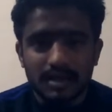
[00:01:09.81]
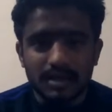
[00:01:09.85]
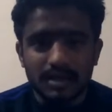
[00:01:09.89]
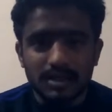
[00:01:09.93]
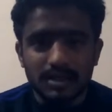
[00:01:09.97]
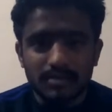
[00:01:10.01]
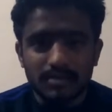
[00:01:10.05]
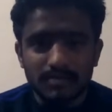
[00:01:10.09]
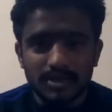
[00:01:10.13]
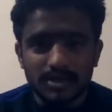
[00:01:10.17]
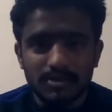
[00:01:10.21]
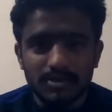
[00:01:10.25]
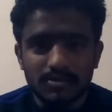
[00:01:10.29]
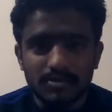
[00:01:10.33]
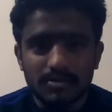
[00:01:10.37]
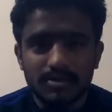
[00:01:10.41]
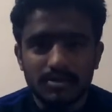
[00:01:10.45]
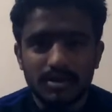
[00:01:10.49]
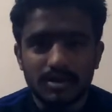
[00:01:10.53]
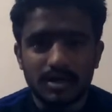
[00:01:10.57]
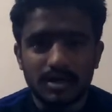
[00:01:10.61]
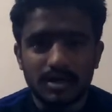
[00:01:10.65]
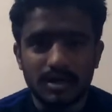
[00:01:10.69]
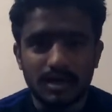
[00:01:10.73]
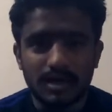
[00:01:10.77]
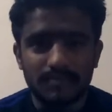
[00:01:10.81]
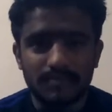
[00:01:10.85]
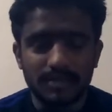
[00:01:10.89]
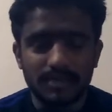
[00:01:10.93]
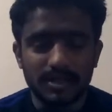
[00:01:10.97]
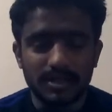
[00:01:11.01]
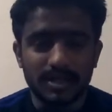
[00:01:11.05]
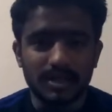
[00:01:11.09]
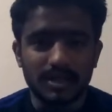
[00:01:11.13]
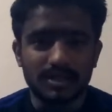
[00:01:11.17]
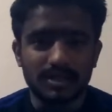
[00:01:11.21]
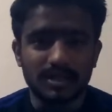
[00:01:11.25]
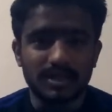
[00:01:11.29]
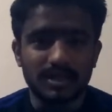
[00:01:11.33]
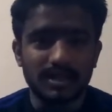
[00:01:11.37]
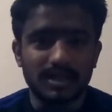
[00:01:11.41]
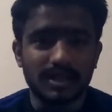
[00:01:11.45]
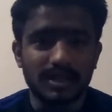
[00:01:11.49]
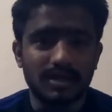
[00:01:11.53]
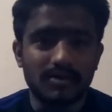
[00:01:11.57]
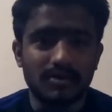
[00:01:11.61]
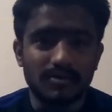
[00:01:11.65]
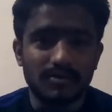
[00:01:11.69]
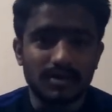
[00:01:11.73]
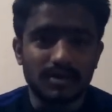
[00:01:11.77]
इसमें जो आपने अक्सर
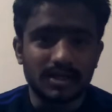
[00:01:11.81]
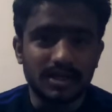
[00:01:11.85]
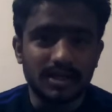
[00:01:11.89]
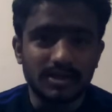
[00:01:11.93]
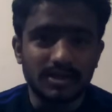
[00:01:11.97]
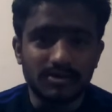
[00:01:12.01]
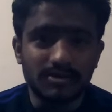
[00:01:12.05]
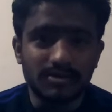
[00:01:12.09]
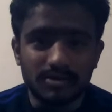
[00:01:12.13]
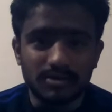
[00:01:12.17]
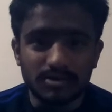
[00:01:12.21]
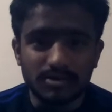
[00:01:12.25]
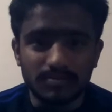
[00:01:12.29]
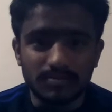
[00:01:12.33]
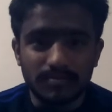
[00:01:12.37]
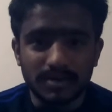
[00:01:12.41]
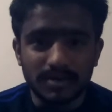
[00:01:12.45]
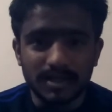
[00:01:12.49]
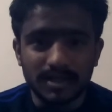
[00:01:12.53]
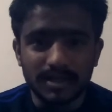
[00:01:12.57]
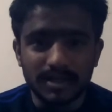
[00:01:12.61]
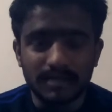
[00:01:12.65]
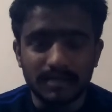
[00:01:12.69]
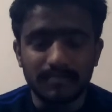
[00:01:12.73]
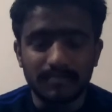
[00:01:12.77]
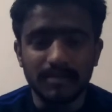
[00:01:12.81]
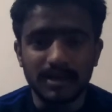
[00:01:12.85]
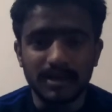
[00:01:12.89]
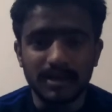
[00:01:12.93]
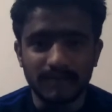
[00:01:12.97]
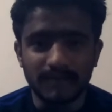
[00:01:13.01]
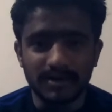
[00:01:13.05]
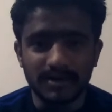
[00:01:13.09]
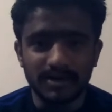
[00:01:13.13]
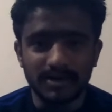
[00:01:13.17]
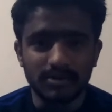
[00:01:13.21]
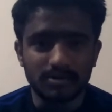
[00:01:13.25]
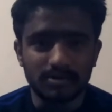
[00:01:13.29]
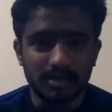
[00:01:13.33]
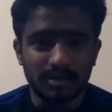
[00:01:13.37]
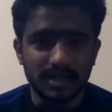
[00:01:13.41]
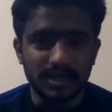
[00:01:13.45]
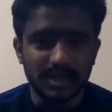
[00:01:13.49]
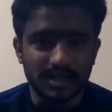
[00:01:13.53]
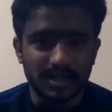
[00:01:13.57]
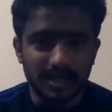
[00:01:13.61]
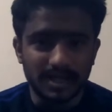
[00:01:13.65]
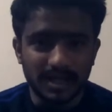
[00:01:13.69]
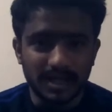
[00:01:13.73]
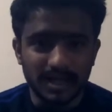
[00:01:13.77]
देखा होगा कि यूट्यूब पे जब भी हम वीडियोस
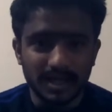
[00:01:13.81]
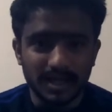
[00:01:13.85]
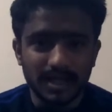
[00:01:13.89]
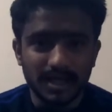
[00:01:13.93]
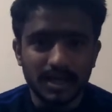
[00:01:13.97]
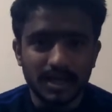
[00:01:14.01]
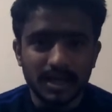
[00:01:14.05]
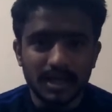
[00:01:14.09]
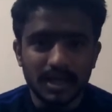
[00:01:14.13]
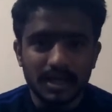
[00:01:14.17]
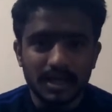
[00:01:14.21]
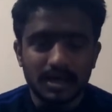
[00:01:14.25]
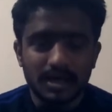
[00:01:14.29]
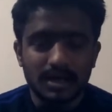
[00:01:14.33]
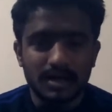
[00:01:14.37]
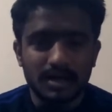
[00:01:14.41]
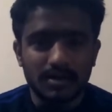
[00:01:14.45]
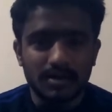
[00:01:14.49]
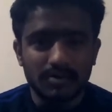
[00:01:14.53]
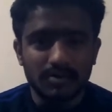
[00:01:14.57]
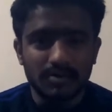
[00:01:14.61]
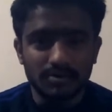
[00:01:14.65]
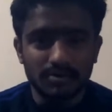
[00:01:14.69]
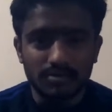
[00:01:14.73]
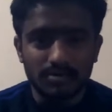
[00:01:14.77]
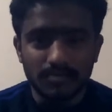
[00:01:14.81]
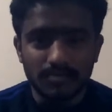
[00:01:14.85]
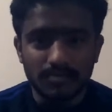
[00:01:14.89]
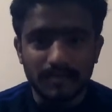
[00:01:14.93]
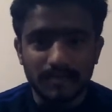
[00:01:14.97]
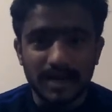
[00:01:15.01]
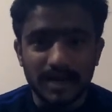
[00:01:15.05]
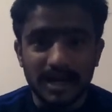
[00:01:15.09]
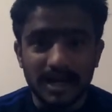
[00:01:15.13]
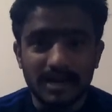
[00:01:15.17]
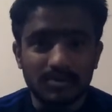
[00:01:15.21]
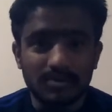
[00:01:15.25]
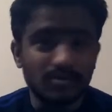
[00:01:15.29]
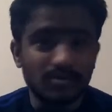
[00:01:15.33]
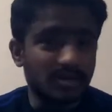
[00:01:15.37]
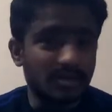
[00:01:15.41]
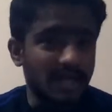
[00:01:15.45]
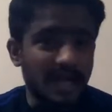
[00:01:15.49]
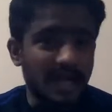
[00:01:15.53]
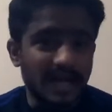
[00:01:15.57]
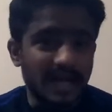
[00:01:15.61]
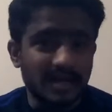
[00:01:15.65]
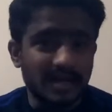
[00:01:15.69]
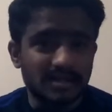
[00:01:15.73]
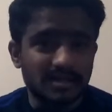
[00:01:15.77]
देखते हैं उसमें पहले कुछ
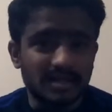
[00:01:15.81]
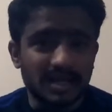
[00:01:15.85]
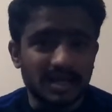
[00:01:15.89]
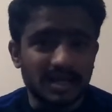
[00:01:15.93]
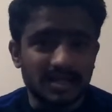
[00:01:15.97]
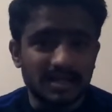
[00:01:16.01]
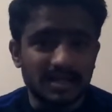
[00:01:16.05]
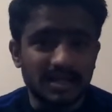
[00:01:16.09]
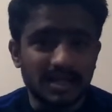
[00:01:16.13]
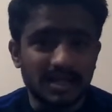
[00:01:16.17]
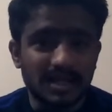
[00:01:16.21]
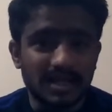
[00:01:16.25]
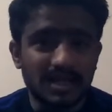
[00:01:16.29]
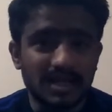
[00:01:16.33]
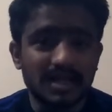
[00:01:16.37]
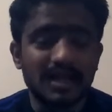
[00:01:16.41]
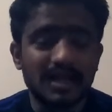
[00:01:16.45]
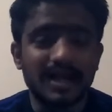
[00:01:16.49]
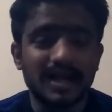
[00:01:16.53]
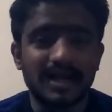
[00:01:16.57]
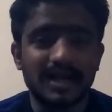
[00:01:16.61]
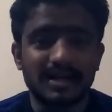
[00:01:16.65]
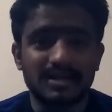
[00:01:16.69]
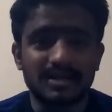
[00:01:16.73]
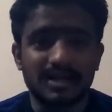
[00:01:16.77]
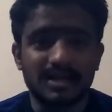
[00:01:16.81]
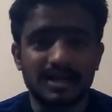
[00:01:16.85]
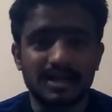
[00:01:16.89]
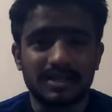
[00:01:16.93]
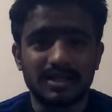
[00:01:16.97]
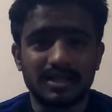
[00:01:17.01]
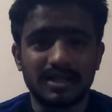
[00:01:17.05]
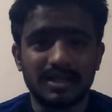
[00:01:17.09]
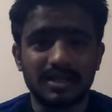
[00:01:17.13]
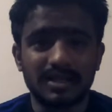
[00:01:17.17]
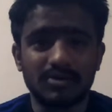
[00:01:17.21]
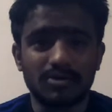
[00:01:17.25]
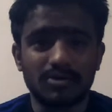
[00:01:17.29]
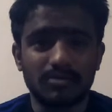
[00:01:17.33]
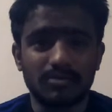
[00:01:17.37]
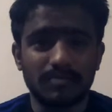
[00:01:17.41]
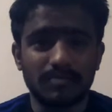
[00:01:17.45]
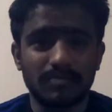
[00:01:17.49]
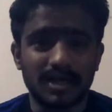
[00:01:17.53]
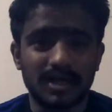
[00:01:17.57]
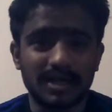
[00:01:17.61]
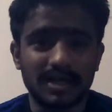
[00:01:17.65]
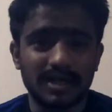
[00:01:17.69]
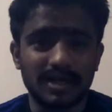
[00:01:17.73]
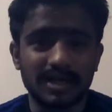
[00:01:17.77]
एड्स आती हैं एड्स आती हैं उस पर
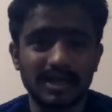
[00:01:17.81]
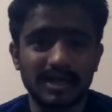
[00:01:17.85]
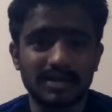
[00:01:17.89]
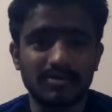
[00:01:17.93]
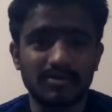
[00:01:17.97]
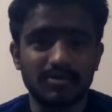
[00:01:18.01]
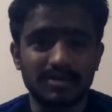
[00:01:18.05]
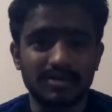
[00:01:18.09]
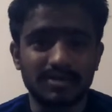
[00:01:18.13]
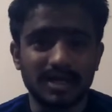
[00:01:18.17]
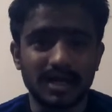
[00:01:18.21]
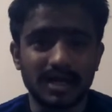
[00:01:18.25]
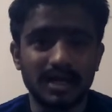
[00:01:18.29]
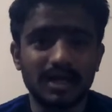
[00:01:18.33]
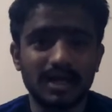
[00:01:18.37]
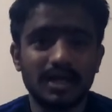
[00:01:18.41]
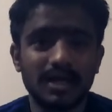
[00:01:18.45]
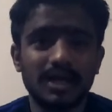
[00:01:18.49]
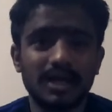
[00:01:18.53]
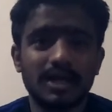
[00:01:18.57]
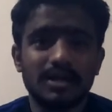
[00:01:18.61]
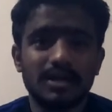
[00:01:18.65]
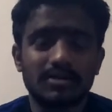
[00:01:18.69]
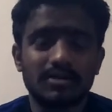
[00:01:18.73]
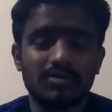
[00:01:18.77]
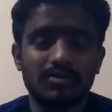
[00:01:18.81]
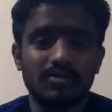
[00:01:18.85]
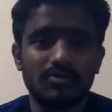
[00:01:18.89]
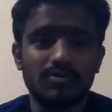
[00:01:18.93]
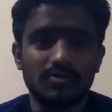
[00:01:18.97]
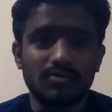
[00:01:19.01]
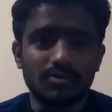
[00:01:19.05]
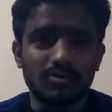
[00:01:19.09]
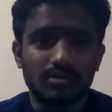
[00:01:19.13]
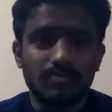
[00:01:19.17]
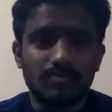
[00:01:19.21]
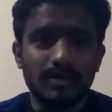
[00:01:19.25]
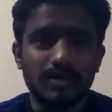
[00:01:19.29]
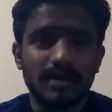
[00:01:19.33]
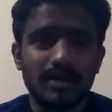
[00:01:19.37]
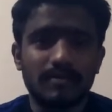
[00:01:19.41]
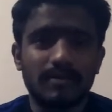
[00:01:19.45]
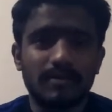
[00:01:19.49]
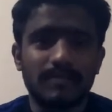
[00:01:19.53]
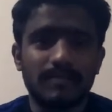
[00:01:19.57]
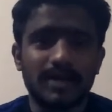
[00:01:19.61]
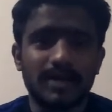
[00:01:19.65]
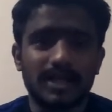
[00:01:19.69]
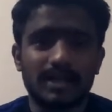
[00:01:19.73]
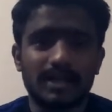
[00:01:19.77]
अगर क्लिक होता है तो उस पर
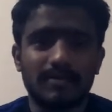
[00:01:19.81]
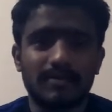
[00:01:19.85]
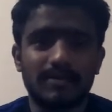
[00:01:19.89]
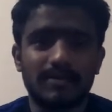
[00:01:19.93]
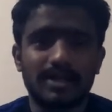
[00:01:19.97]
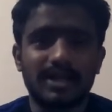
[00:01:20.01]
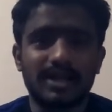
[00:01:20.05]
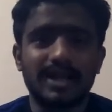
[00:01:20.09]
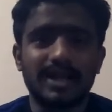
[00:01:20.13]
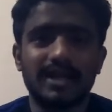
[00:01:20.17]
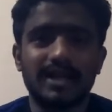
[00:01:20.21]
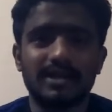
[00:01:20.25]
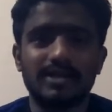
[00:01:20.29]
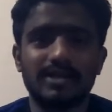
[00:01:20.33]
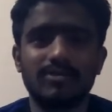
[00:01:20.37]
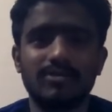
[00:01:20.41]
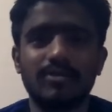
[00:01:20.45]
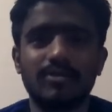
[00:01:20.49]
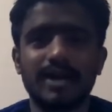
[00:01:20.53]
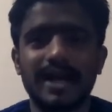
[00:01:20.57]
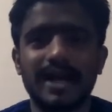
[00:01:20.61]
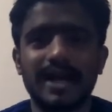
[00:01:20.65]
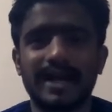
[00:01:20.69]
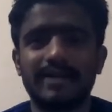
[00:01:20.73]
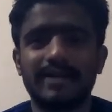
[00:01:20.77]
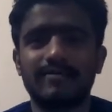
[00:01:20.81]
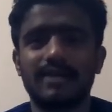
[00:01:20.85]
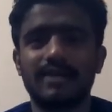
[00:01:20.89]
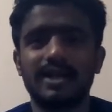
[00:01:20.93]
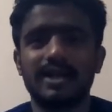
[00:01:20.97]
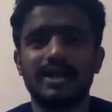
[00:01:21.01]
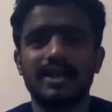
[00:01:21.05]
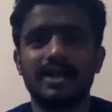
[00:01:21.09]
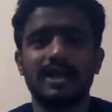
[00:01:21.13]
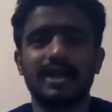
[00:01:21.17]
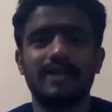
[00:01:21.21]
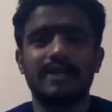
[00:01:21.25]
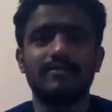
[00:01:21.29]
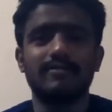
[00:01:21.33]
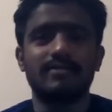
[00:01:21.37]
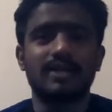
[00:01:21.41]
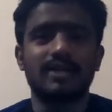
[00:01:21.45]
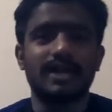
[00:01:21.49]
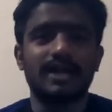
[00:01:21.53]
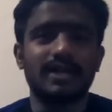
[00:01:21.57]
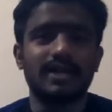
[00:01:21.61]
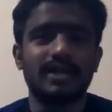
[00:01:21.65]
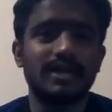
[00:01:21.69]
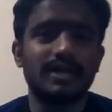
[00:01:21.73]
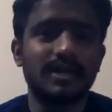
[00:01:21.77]
हमें पैसा मिलता है यानी कि जो एड वाले हैं
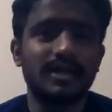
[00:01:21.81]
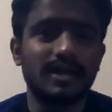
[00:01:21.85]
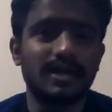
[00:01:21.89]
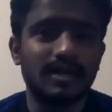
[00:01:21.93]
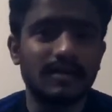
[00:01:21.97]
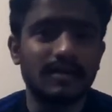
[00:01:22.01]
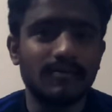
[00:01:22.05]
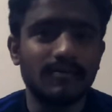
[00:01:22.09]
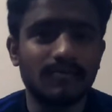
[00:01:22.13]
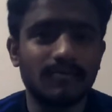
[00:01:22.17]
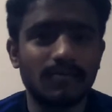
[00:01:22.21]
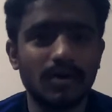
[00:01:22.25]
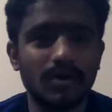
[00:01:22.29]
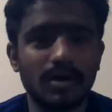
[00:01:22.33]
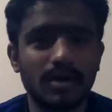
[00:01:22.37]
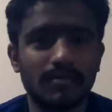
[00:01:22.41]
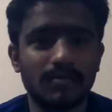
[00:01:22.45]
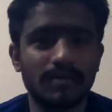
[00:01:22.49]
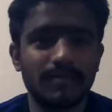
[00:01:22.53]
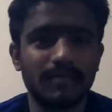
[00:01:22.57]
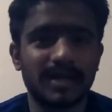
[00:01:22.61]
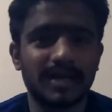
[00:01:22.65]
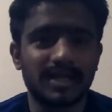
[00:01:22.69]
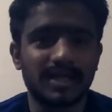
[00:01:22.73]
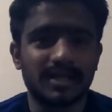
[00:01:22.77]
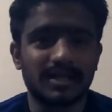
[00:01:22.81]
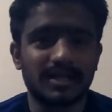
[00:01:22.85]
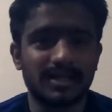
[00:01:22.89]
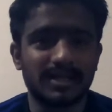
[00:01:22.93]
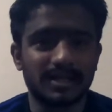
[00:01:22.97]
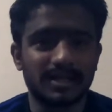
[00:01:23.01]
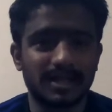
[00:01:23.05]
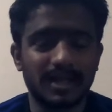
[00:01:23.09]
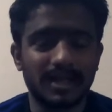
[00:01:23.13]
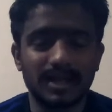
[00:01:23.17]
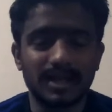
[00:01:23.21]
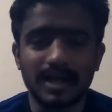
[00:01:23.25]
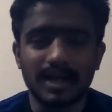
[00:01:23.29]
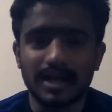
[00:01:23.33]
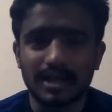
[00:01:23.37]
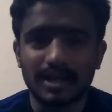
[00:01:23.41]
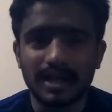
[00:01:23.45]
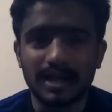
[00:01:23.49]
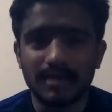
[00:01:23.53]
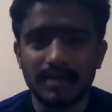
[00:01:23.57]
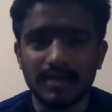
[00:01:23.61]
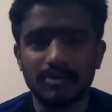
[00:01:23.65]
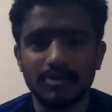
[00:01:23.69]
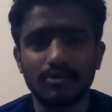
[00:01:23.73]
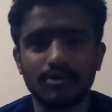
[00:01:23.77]
एडवर्टाइजर हैं वो हमें पैसा देते हैं ना कि
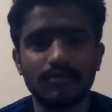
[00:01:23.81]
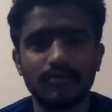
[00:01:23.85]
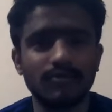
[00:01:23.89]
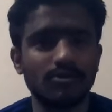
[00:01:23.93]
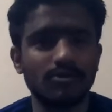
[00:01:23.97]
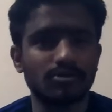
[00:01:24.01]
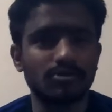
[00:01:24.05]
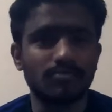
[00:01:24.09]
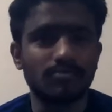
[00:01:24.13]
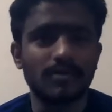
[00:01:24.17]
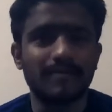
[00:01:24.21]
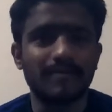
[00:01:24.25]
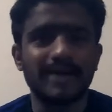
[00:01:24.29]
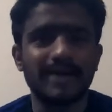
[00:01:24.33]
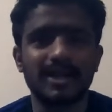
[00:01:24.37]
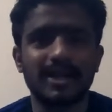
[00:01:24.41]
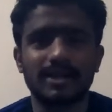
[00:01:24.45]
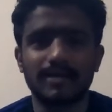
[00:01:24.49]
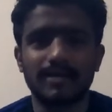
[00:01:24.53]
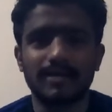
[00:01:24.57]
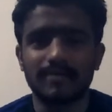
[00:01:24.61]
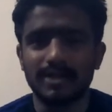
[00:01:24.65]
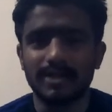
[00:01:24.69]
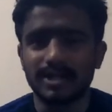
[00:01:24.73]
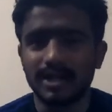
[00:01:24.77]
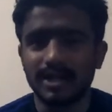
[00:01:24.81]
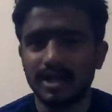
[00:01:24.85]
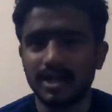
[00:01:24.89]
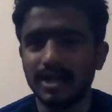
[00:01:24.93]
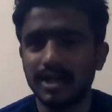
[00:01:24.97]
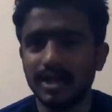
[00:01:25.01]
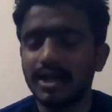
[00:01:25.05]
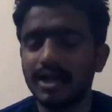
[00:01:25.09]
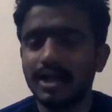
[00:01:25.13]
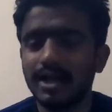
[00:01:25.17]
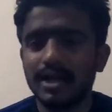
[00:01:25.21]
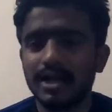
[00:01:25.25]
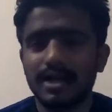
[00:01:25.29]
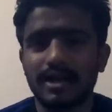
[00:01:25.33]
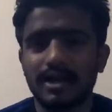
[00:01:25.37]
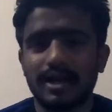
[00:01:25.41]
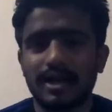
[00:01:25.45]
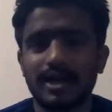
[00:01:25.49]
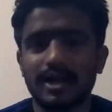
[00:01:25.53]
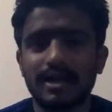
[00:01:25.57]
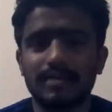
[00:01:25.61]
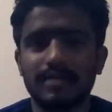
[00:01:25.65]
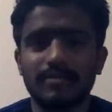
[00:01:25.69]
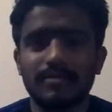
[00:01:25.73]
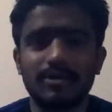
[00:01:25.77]
हमें कोई व्यूज़ पे पैसा मिलता है ना
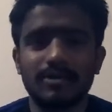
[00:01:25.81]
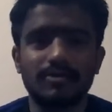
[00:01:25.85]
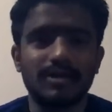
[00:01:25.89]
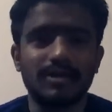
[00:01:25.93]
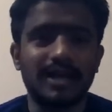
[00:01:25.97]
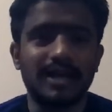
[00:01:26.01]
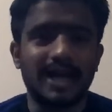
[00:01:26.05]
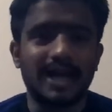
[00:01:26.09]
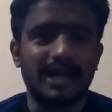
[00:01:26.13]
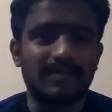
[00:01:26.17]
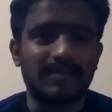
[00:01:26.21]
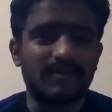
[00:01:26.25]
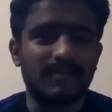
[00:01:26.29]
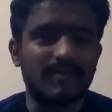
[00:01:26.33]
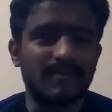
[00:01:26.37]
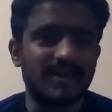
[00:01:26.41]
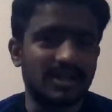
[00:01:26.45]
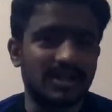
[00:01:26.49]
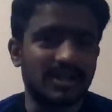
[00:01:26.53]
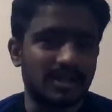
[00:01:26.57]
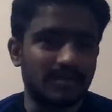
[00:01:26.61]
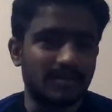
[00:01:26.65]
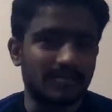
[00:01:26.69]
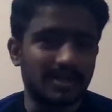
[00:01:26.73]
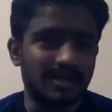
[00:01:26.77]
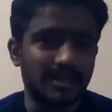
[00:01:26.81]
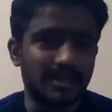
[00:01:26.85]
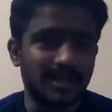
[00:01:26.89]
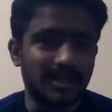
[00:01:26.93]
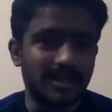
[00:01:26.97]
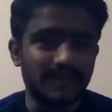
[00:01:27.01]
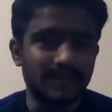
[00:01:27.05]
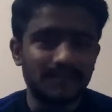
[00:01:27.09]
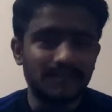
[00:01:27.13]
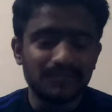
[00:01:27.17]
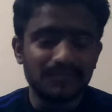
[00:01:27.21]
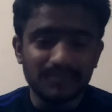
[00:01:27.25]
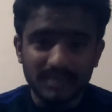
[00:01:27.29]
ही हमें कोई लाइक पे पैसा मिलता है